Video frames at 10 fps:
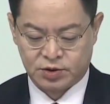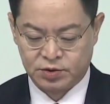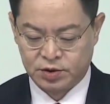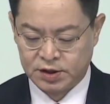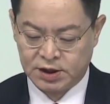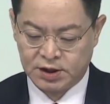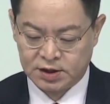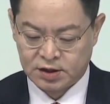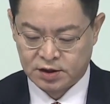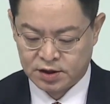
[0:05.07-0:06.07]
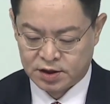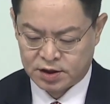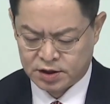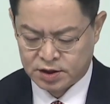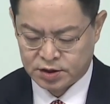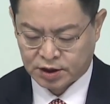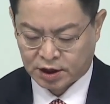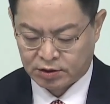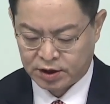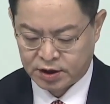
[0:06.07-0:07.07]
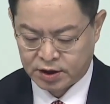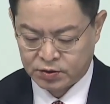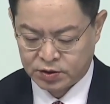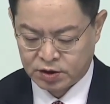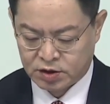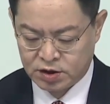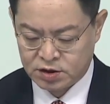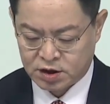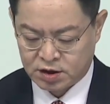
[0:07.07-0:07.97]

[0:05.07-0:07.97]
오늘 더 다뤄야 될 내용들이 굉장히